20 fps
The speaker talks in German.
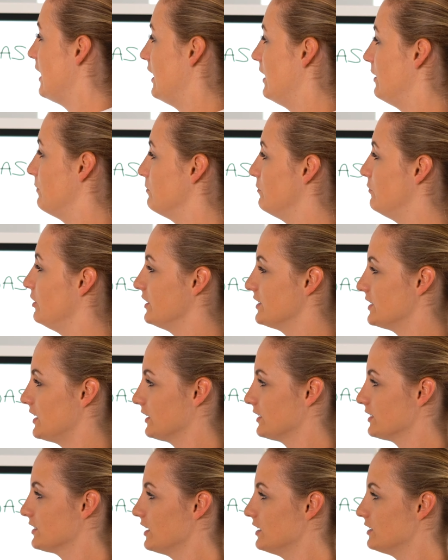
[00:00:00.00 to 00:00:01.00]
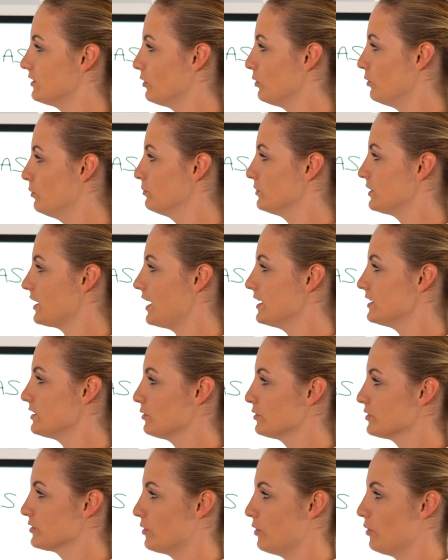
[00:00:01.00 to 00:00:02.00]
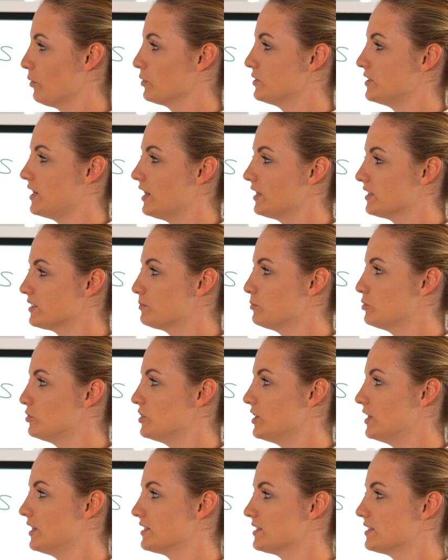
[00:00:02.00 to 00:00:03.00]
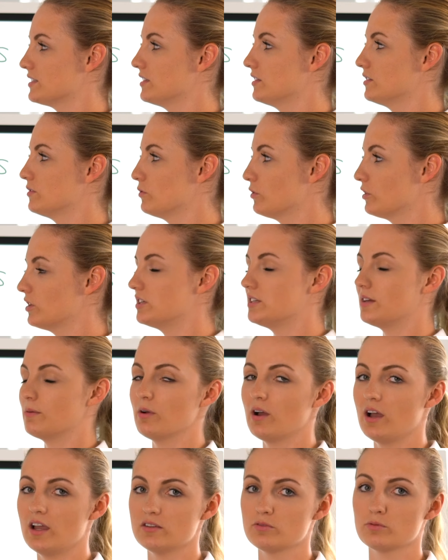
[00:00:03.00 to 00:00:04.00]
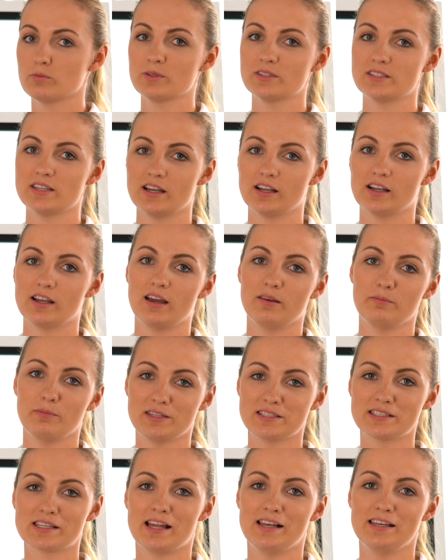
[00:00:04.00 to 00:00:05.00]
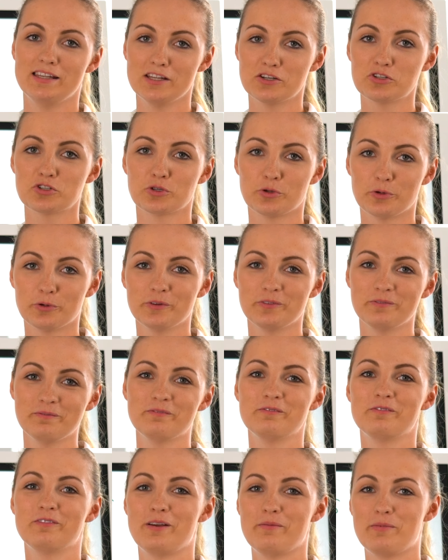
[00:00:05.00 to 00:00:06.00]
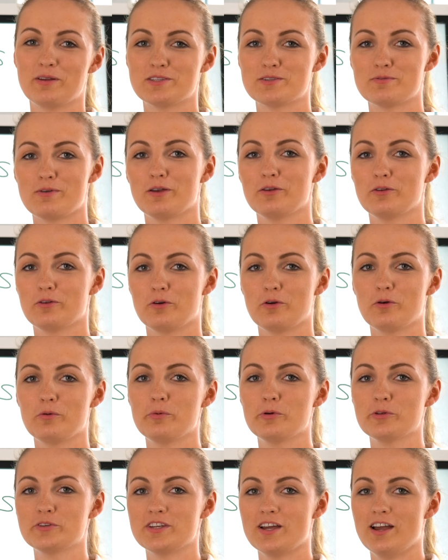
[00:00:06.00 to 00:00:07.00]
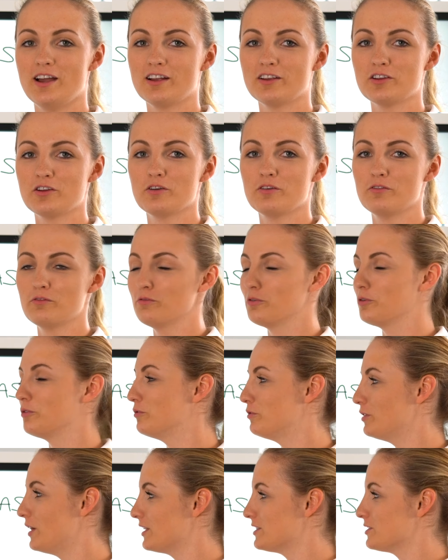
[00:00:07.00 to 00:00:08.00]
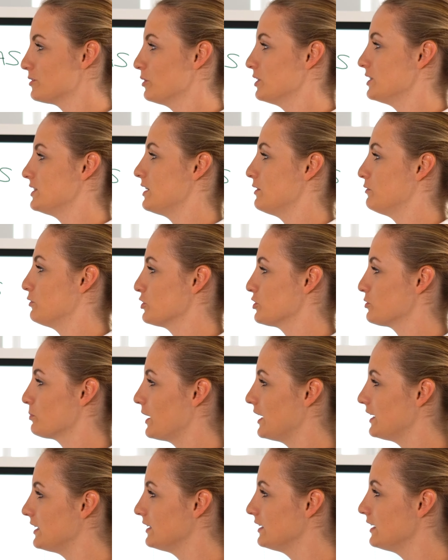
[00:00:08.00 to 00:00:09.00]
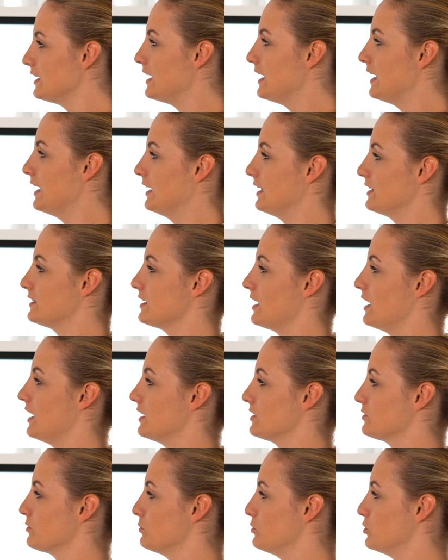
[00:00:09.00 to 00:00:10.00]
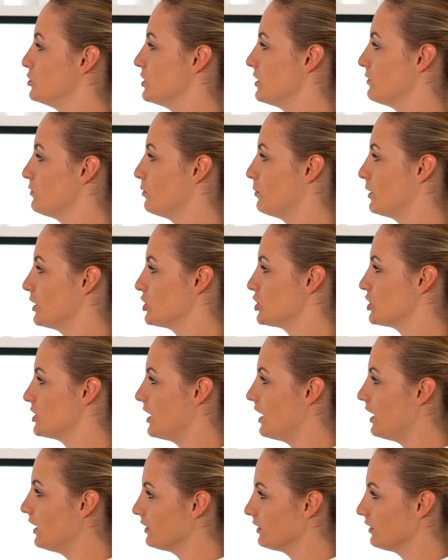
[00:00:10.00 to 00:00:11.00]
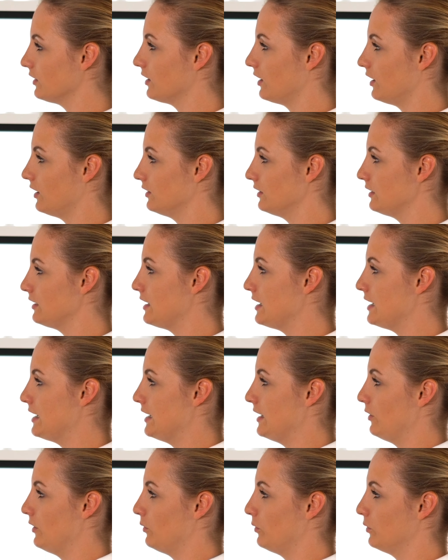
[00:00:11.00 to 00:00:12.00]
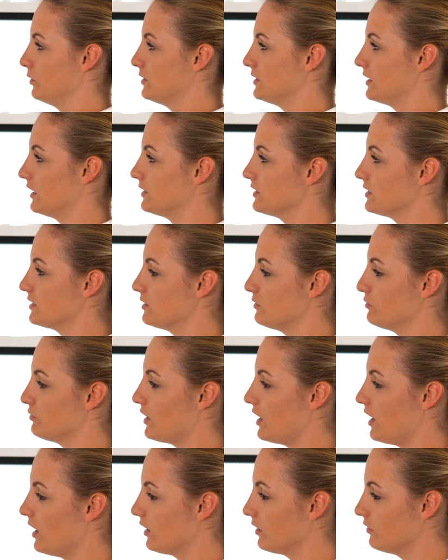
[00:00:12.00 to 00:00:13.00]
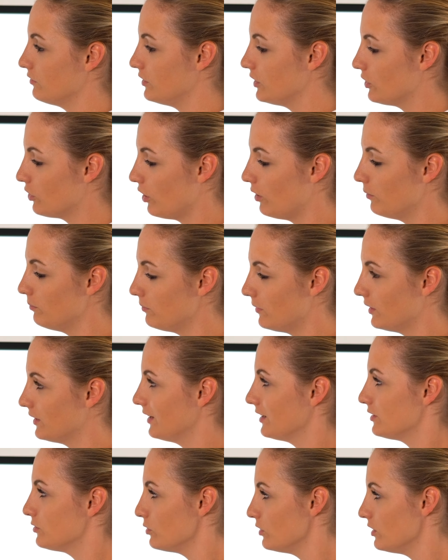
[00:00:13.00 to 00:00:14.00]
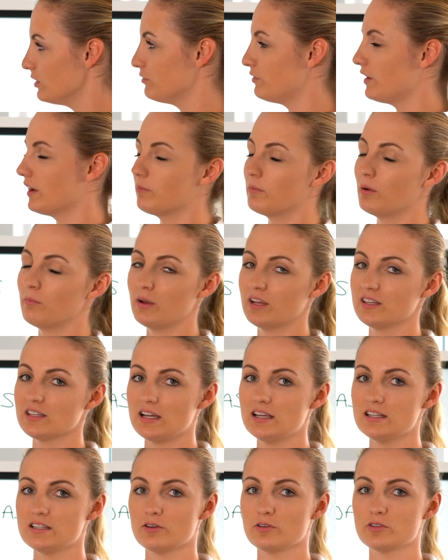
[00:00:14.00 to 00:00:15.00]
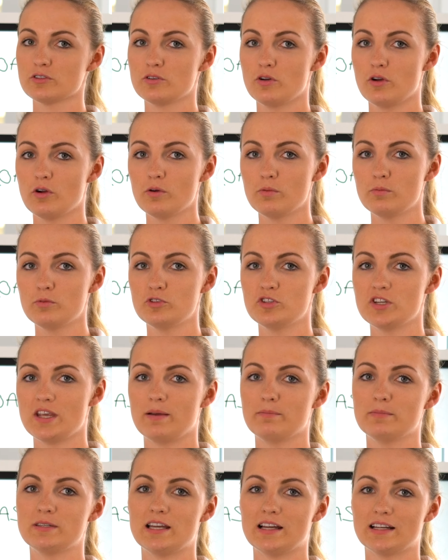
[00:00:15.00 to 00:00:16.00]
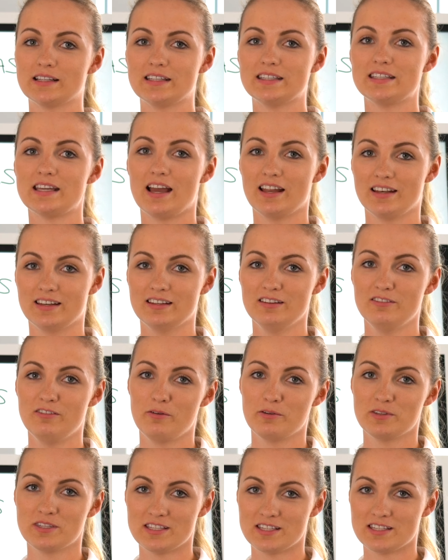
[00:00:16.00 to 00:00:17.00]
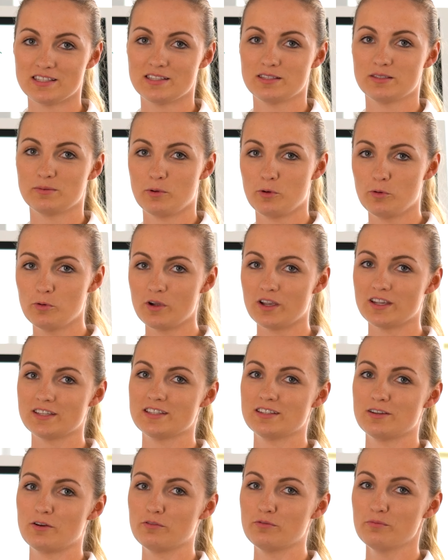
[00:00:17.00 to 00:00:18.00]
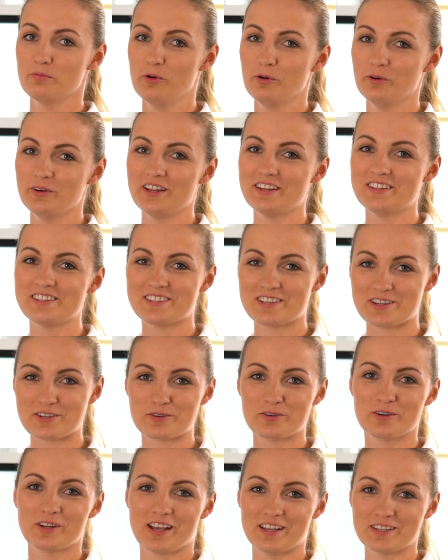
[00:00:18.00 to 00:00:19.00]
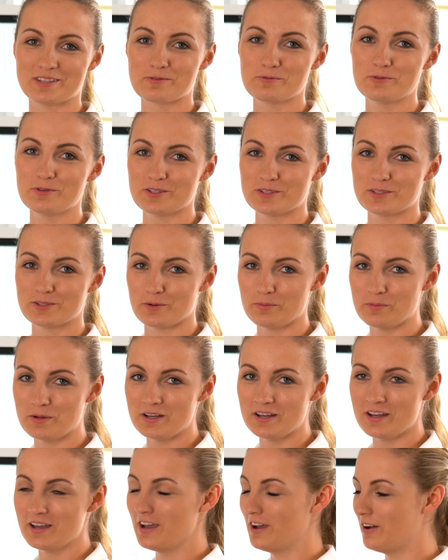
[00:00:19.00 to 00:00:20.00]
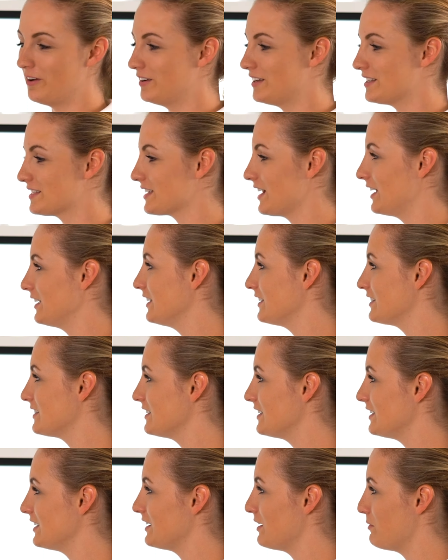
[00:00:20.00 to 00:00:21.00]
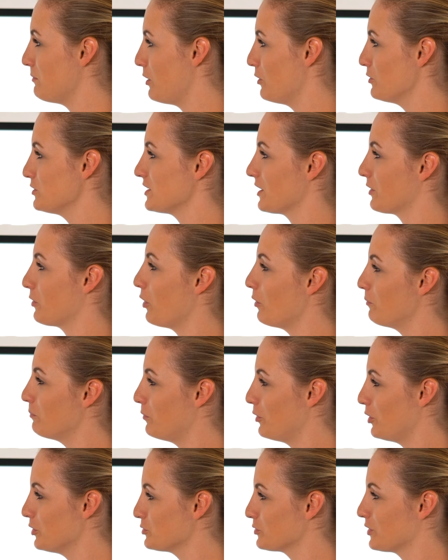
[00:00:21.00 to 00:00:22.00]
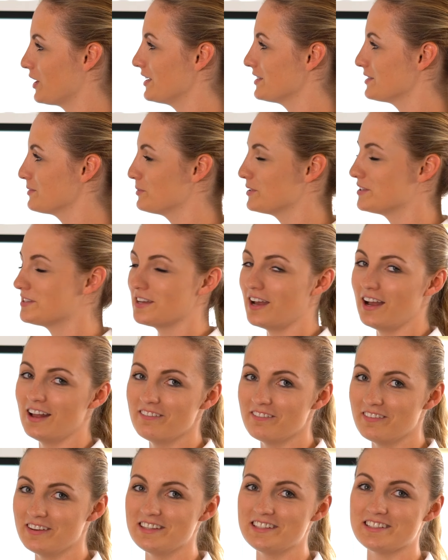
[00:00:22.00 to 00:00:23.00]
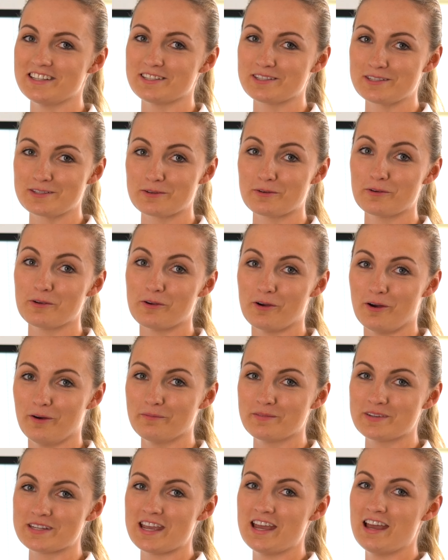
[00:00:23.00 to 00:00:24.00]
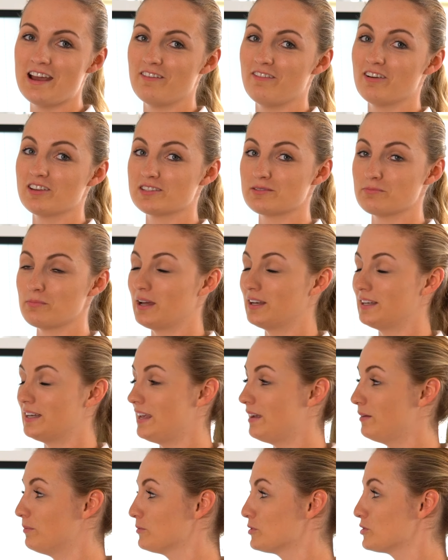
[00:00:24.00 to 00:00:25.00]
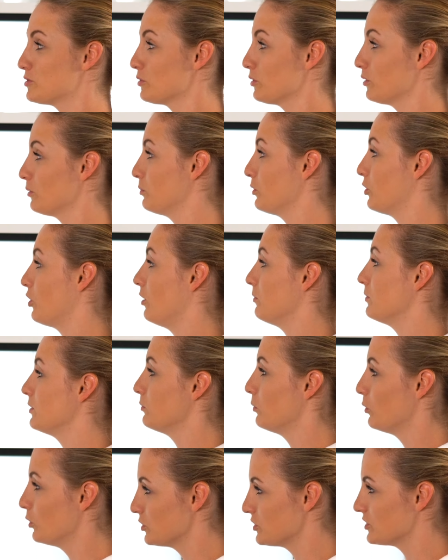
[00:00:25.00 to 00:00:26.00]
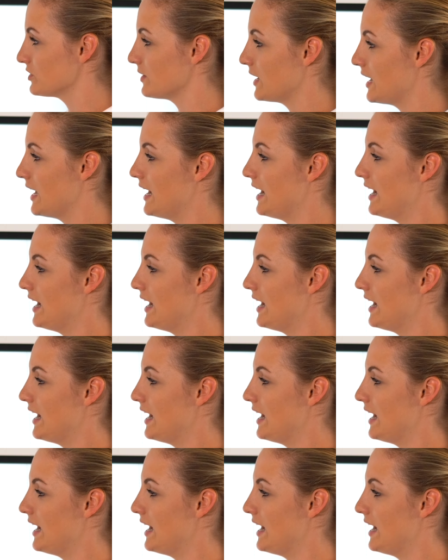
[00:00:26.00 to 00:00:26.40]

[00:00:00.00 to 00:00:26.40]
Ähm, wie gesagt, es geht darum, 3000 Euro Tagesbudget, das ist jetzt wirklich der Bereich, wo man sagen kann, man skaliert schon, weil bei 200 Euro pro Tag würden wir jetzt noch nicht davon sprechen. Das ist ja eher so ein Budget, wo man starten kann. Und jetzt ist die Frage, wie kommt man, natürlich fängt man bei 3000 Euro Budget am Tag nicht an. Ne? Wenn man sich das jetzt mal hochrechnet auf einen Monat, ist das schon eine ganz gute Summe. Und das kann jetzt nicht jeder mal aus der Portokasse bezahlen, wenn nicht das zurückkommt, was man eben zurückbekommen muss.